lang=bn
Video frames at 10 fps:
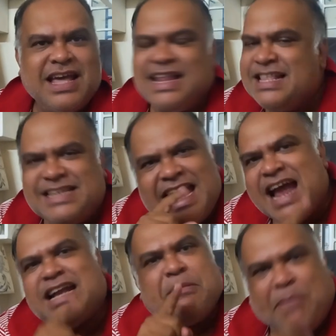তাহলে যে
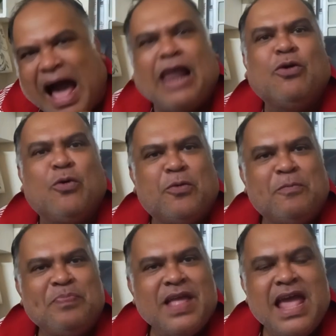গানটা ভালো
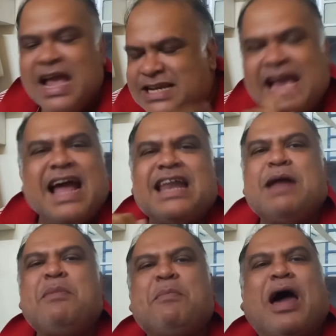সেই গানটা
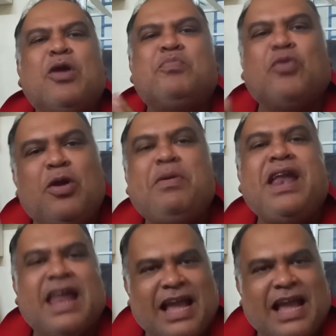আপনি ভালো বলবেন